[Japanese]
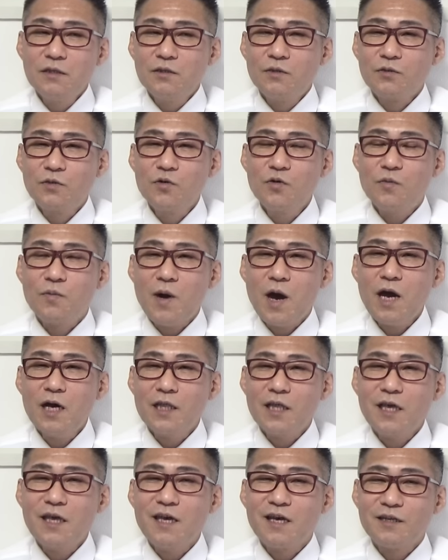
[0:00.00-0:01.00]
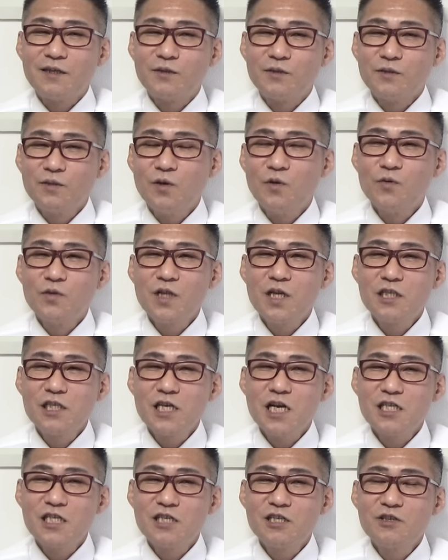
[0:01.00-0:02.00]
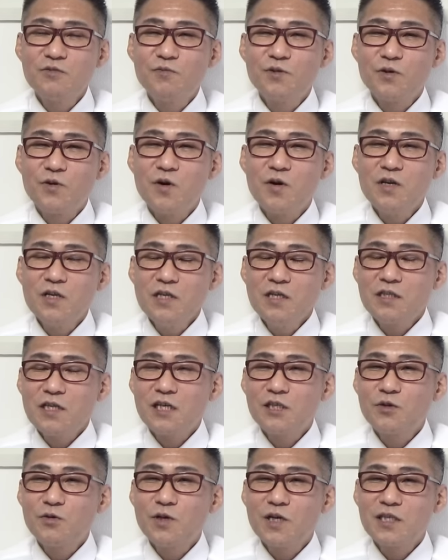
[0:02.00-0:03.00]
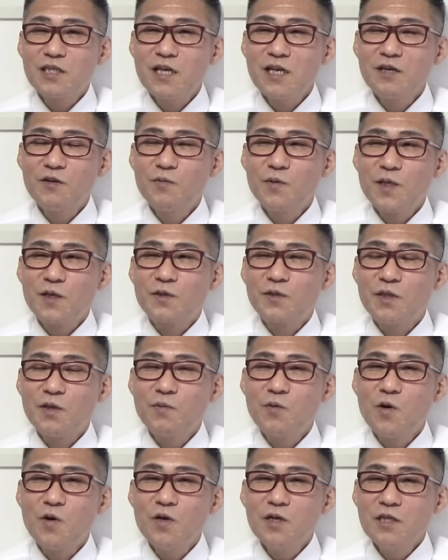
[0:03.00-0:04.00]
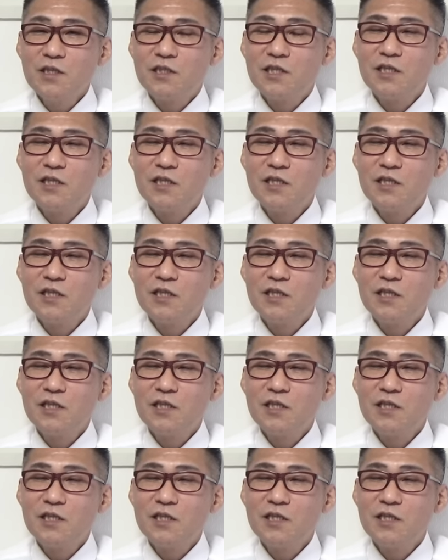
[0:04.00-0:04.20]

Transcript: 男バカで、あの、同じ味のもの、最初から最後まで食っても、